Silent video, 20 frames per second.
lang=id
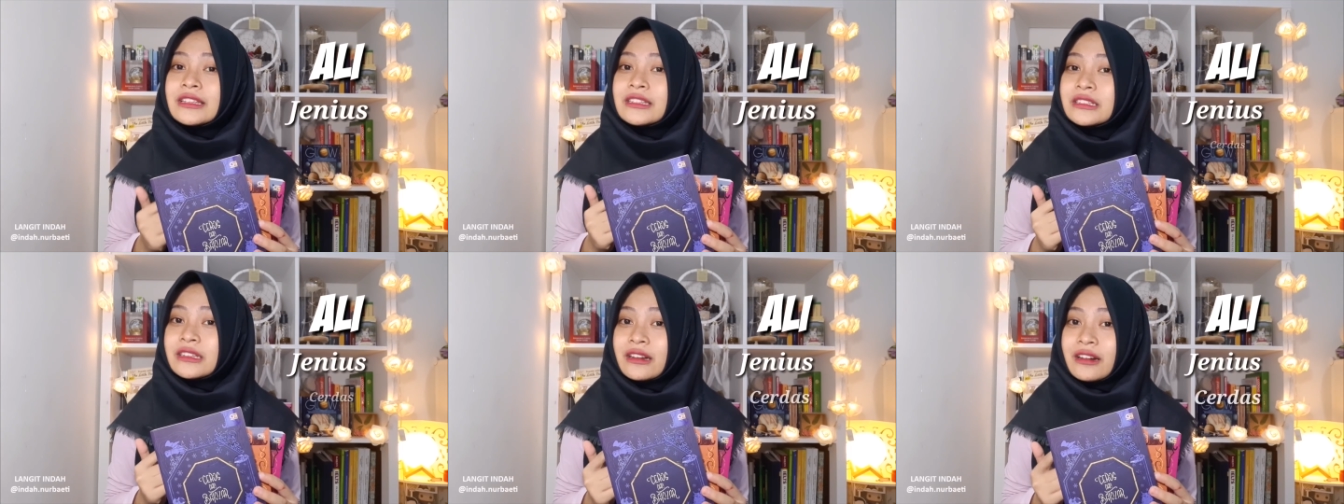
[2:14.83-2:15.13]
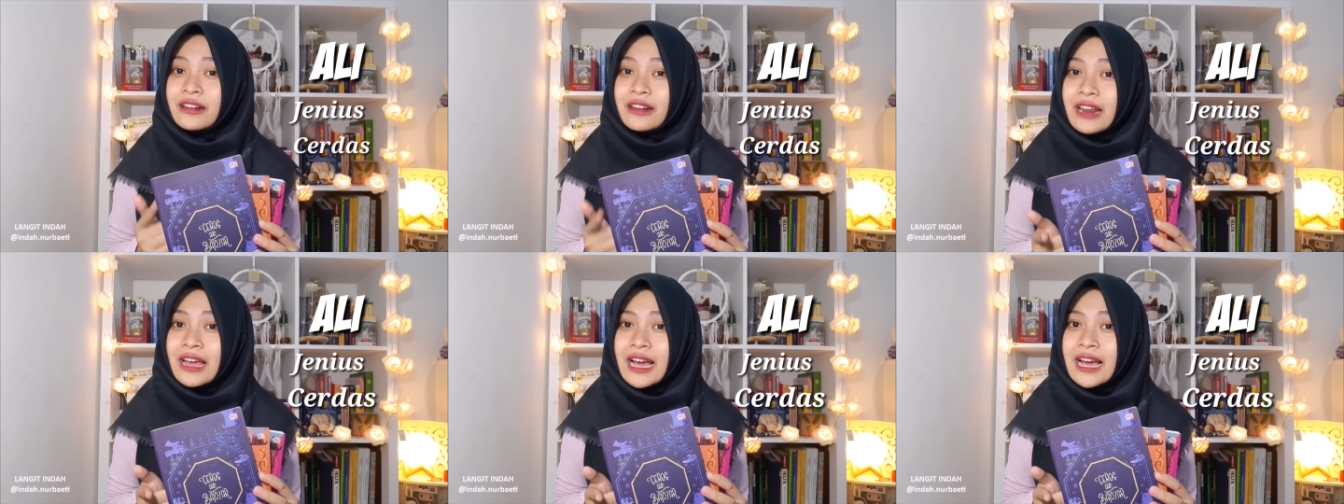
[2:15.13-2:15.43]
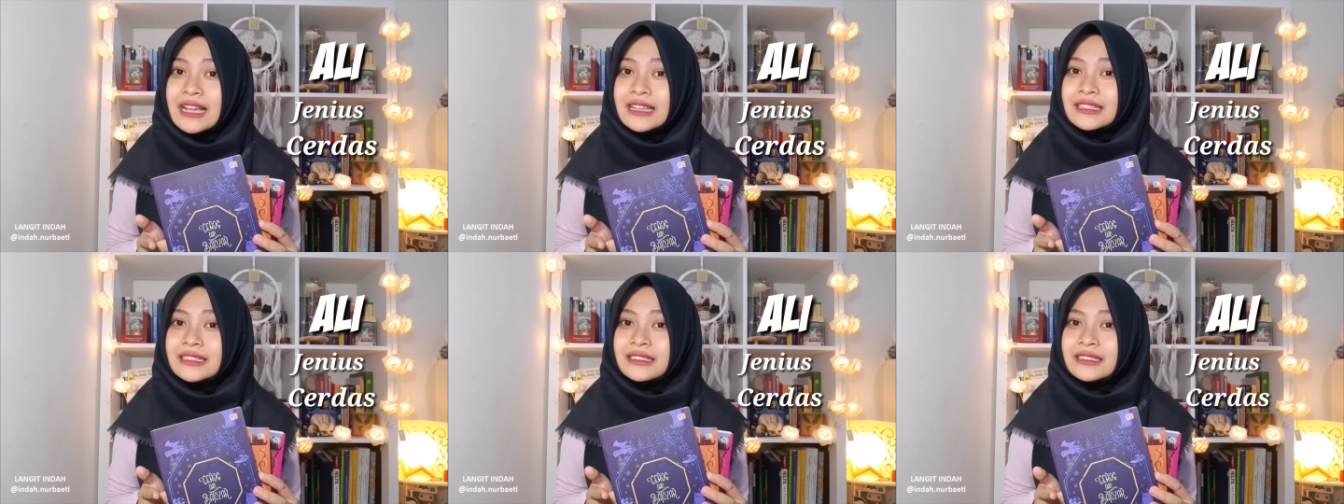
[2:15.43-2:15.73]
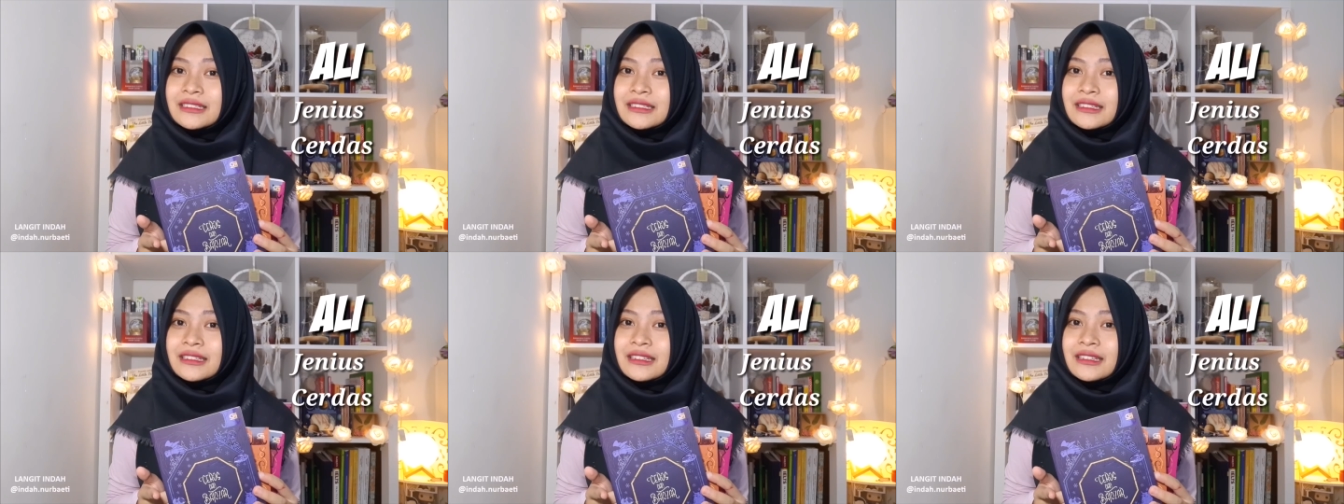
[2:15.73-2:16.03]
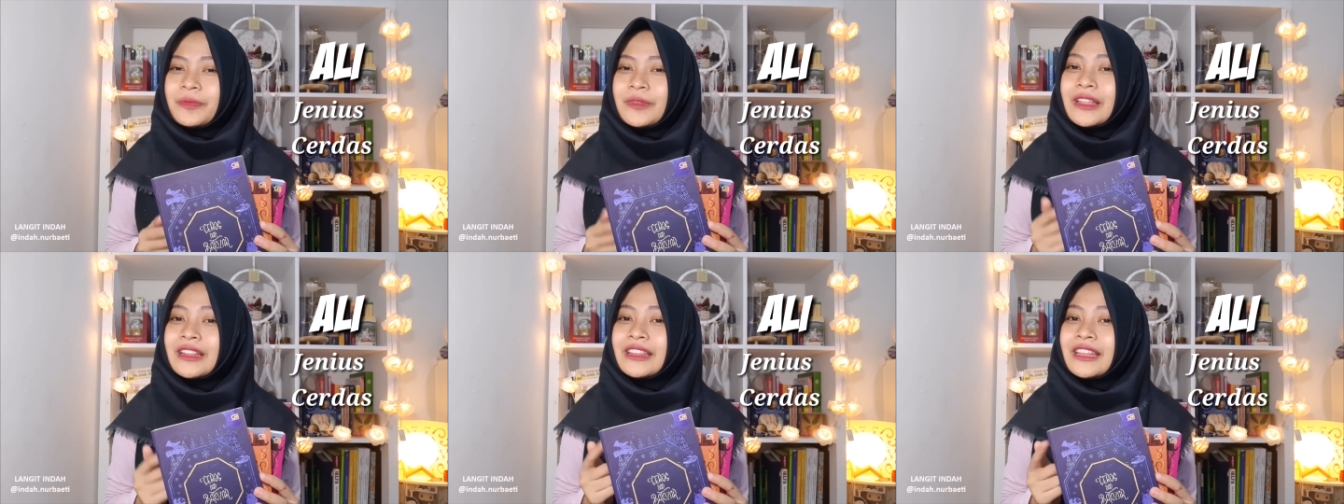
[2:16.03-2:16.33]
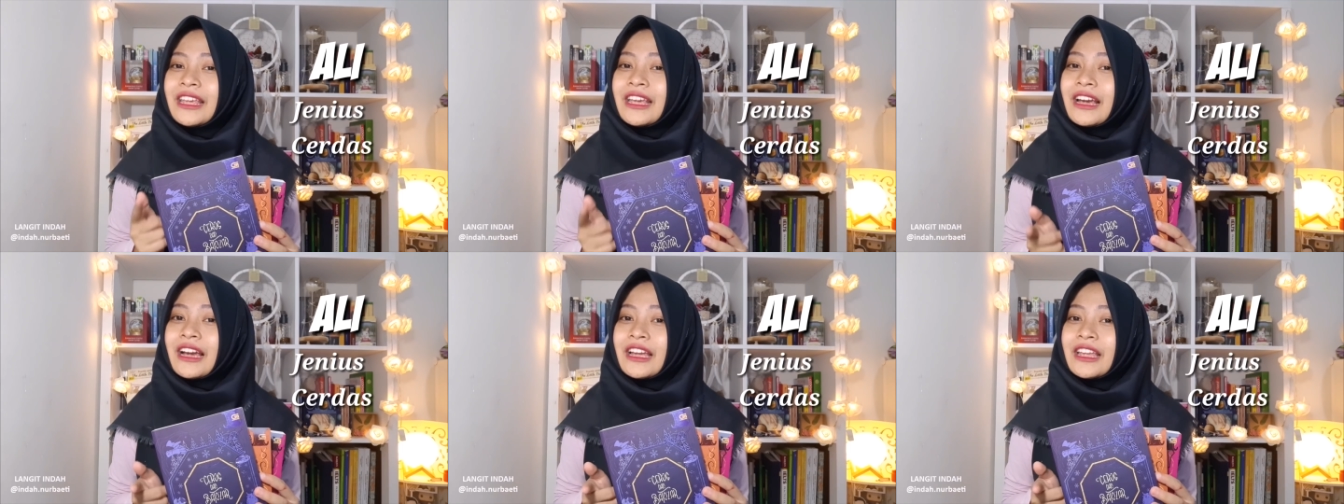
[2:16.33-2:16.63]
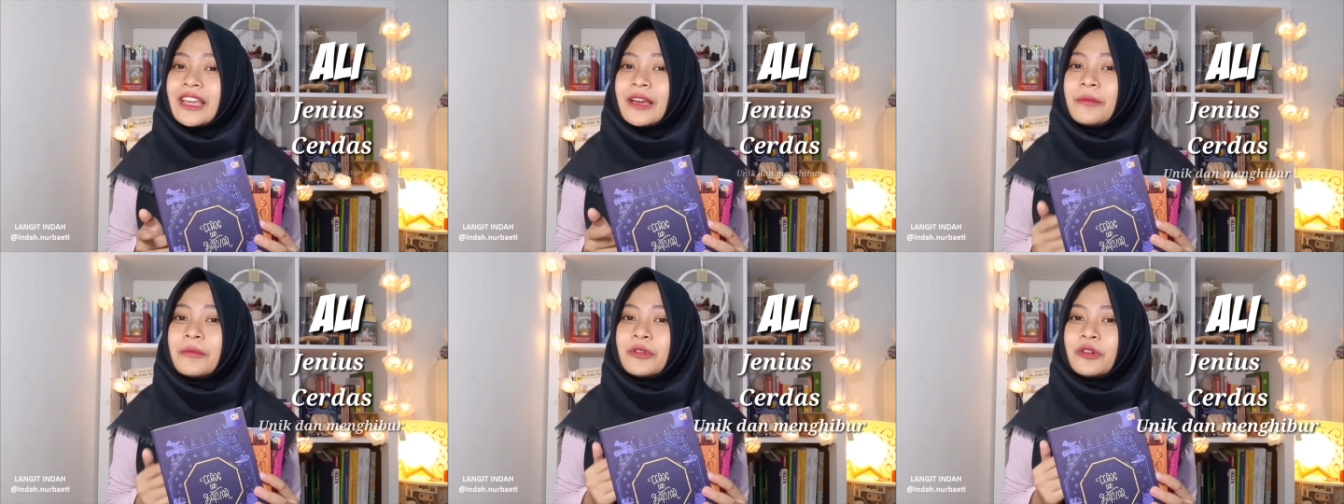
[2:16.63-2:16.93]
cerdas, dan
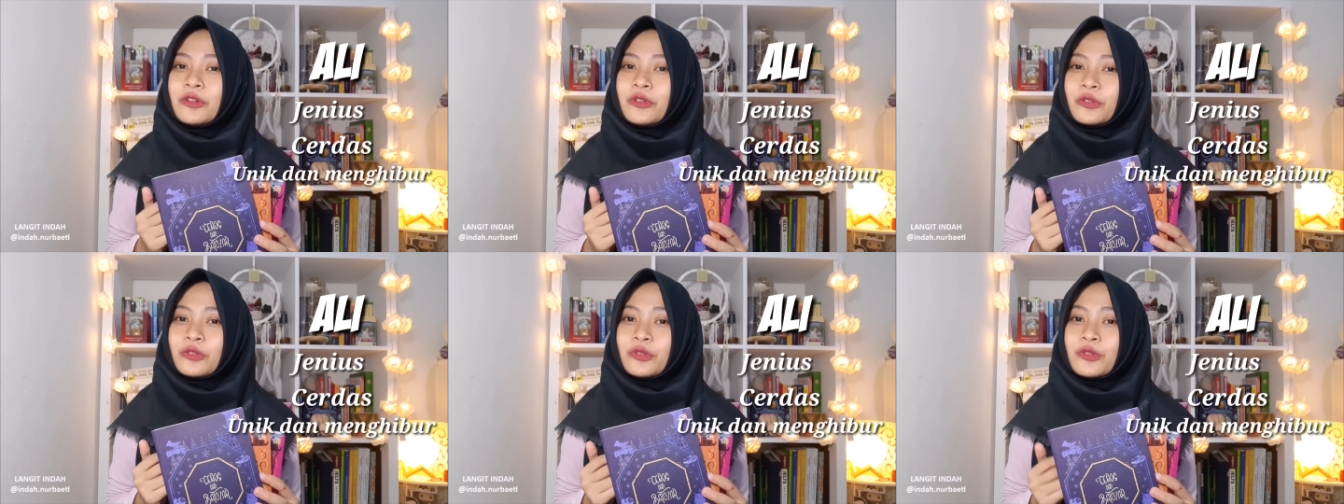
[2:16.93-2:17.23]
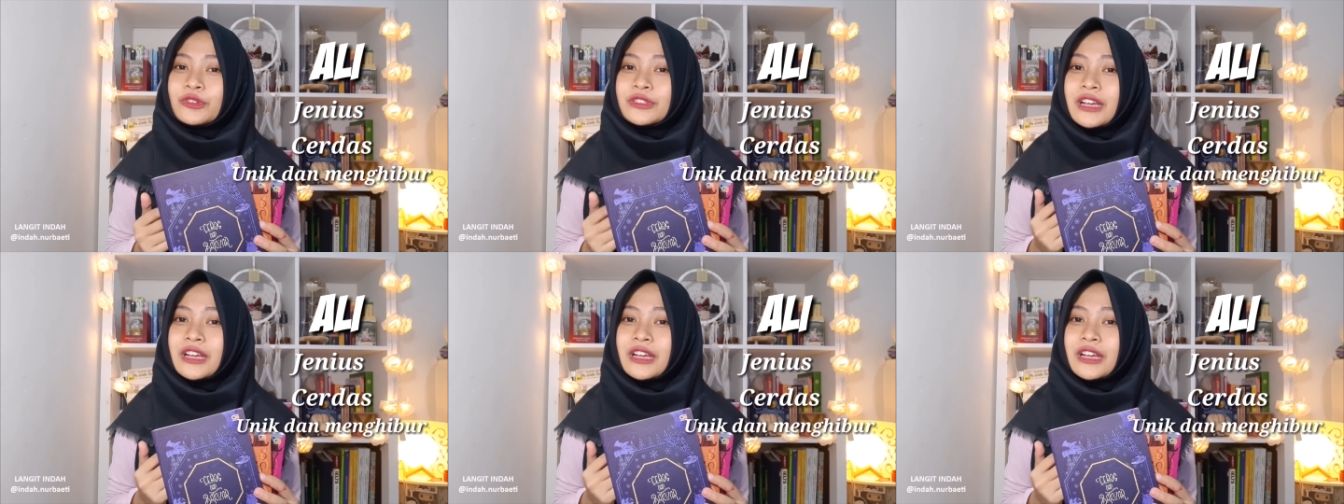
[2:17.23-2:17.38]
tingkahnya menurutku